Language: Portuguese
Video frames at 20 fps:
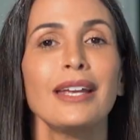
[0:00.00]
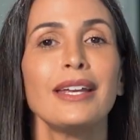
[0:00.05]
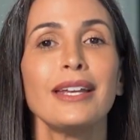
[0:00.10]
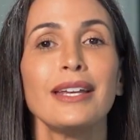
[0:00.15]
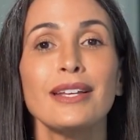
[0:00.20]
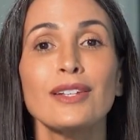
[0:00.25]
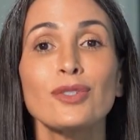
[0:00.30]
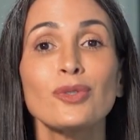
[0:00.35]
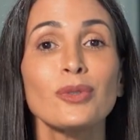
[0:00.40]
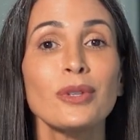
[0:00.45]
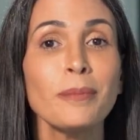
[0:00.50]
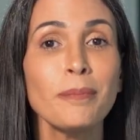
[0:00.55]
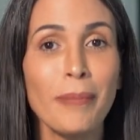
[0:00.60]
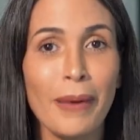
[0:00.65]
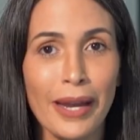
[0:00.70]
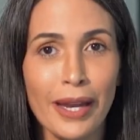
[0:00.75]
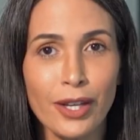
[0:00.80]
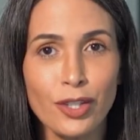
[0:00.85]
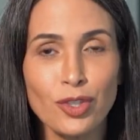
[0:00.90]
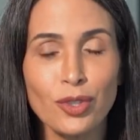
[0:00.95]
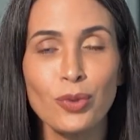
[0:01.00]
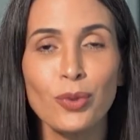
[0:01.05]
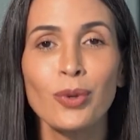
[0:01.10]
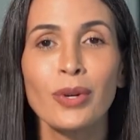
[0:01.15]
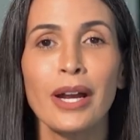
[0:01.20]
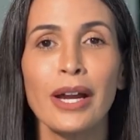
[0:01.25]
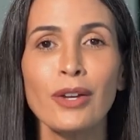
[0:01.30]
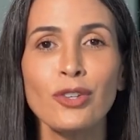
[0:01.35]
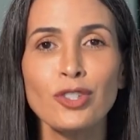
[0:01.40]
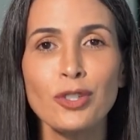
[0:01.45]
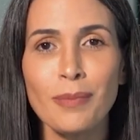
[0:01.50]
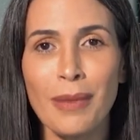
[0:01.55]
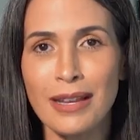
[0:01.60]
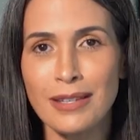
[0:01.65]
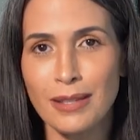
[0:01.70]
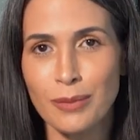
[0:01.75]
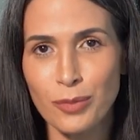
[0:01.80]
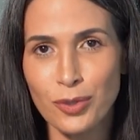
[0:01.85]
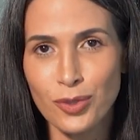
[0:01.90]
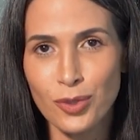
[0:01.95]
e isso impede o ganho de
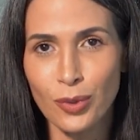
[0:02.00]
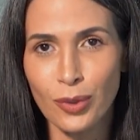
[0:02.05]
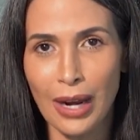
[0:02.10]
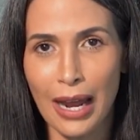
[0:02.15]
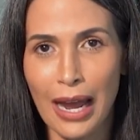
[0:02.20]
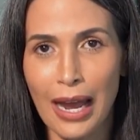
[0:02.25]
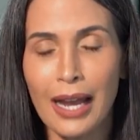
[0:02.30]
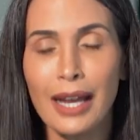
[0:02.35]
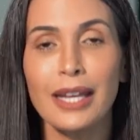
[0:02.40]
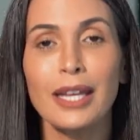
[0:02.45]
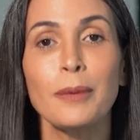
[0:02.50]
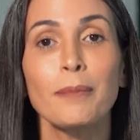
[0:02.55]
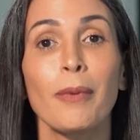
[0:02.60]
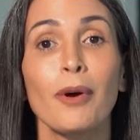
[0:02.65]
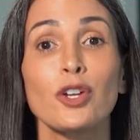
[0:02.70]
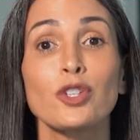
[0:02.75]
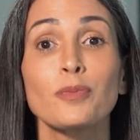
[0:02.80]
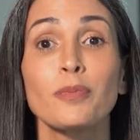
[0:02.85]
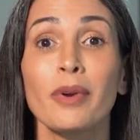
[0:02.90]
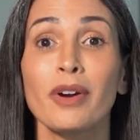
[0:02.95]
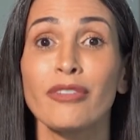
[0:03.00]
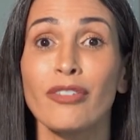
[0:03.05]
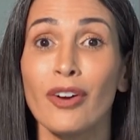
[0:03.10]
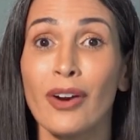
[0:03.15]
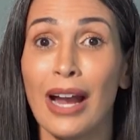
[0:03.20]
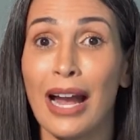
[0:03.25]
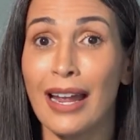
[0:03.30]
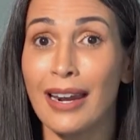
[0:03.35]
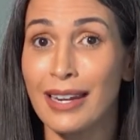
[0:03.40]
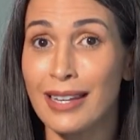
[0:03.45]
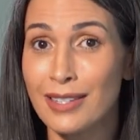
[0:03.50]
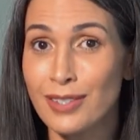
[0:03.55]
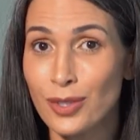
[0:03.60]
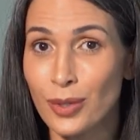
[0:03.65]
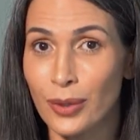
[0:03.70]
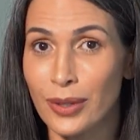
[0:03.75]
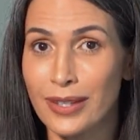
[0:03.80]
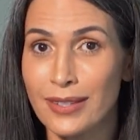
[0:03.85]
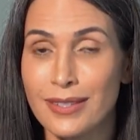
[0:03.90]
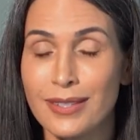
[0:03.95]
massa muscular e pode provocar
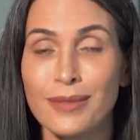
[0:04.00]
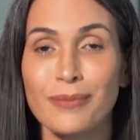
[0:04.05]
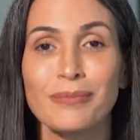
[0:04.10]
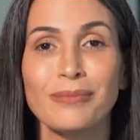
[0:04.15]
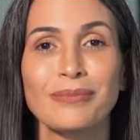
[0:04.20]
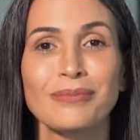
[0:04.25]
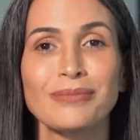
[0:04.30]
lesões.